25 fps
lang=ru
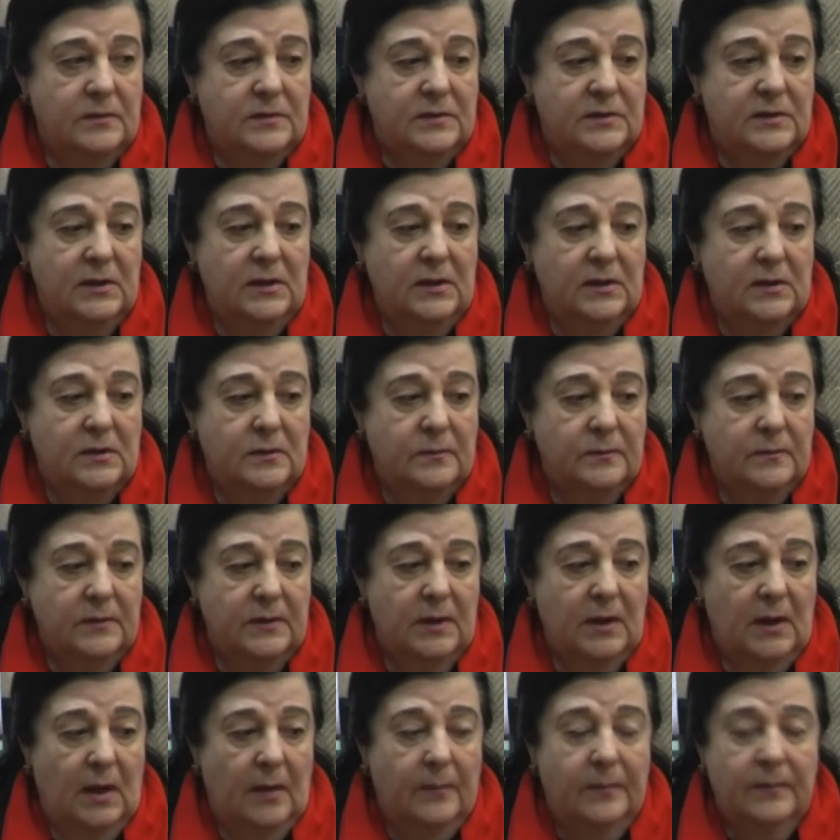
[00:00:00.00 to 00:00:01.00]
сделать
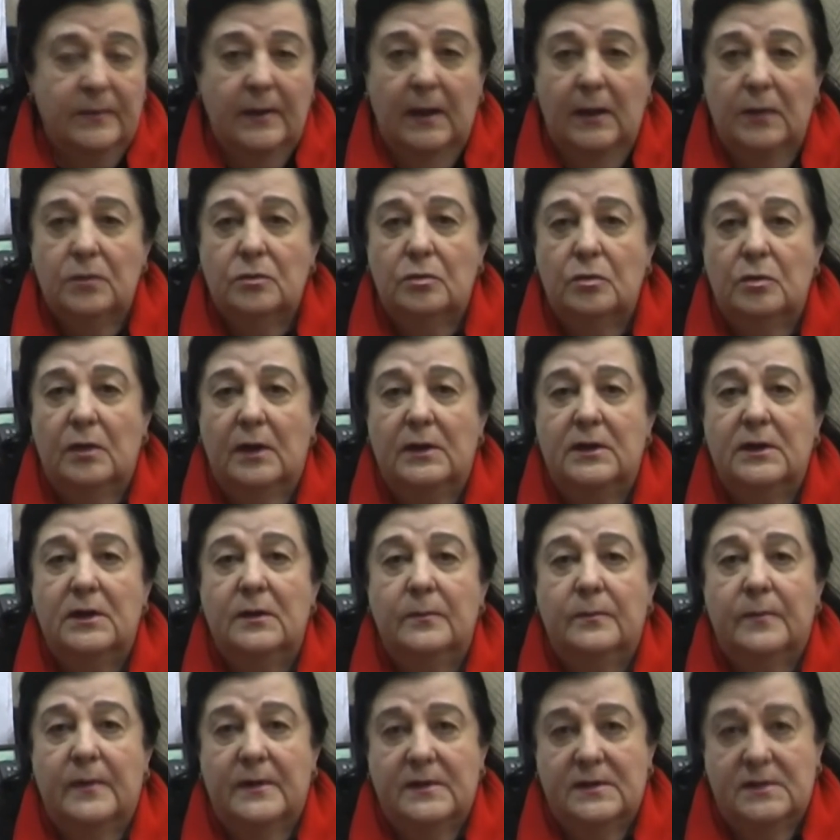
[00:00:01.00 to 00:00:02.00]
мне оплату
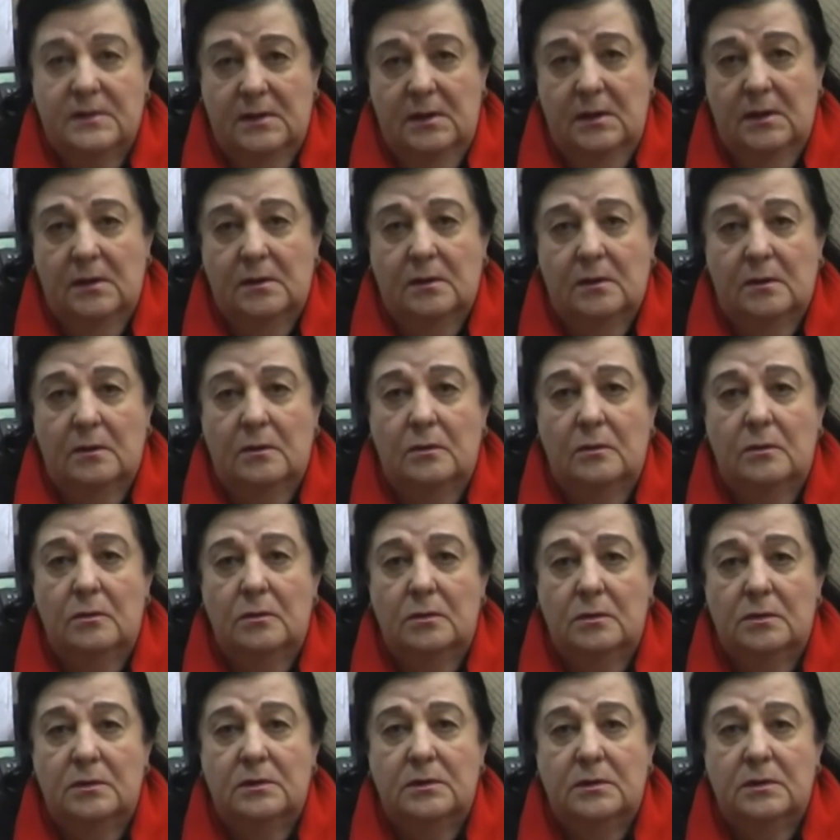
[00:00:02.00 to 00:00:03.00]
1%
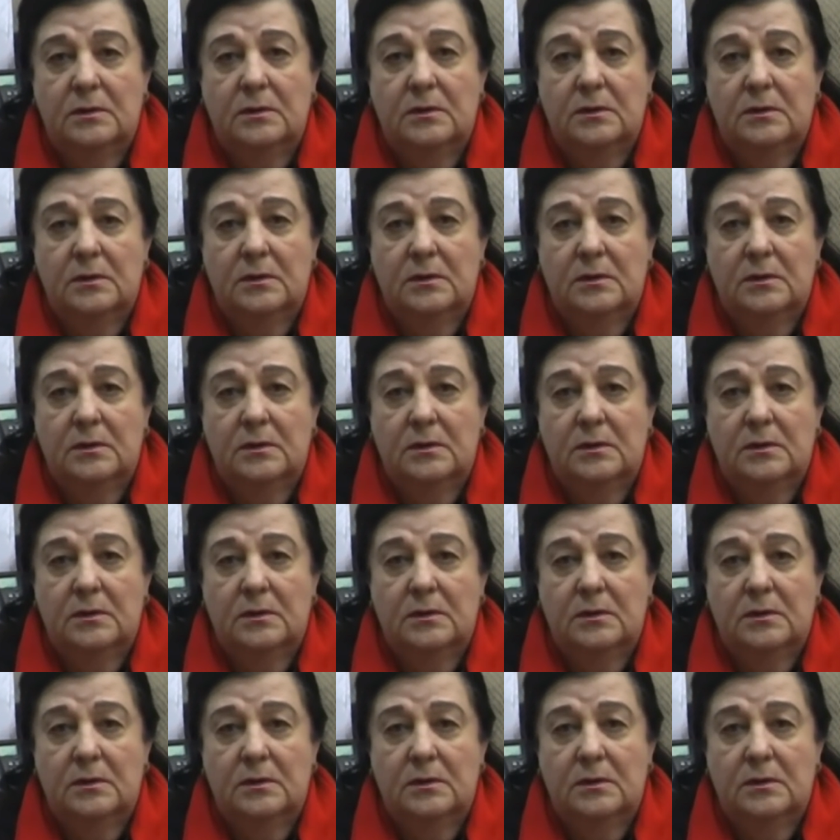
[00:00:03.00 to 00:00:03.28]
от э,